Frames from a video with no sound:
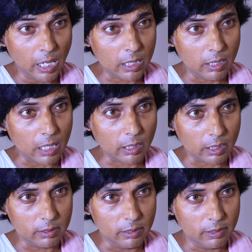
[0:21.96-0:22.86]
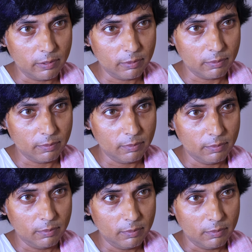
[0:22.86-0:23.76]
एक लाख रुपए दूंगा
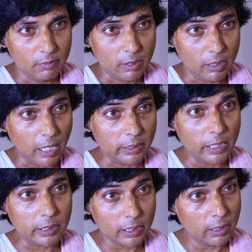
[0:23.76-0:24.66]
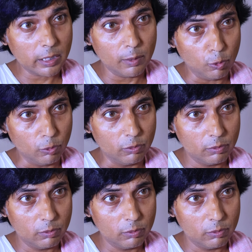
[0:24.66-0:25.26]
क्या आप राजी हो